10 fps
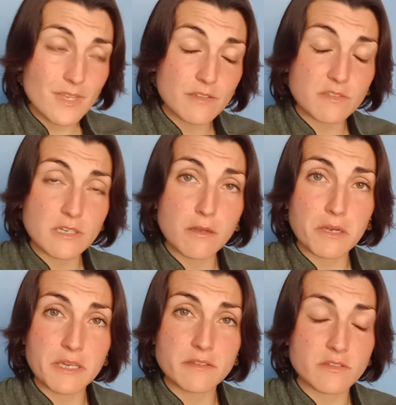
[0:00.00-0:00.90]
c'est de
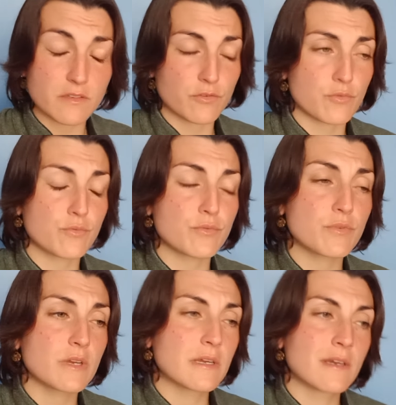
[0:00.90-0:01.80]

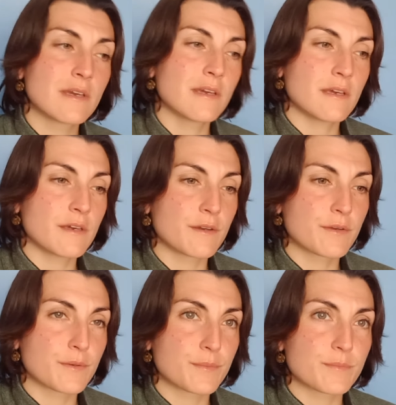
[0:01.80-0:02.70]
l'organisation,
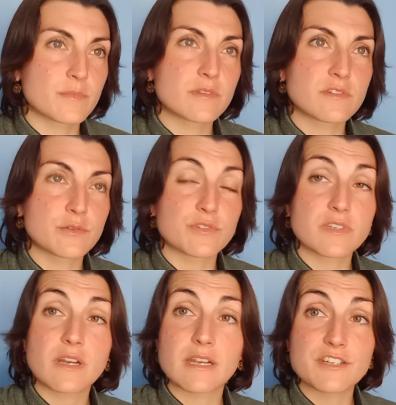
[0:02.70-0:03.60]
euh, c'est
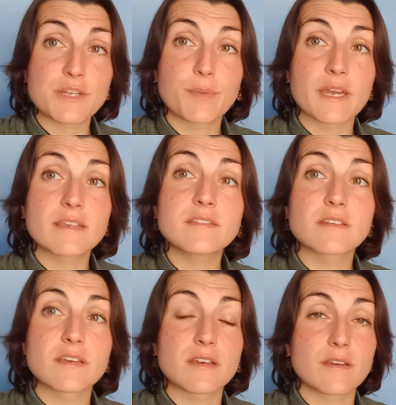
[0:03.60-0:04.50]
aussi un lâcher-prise.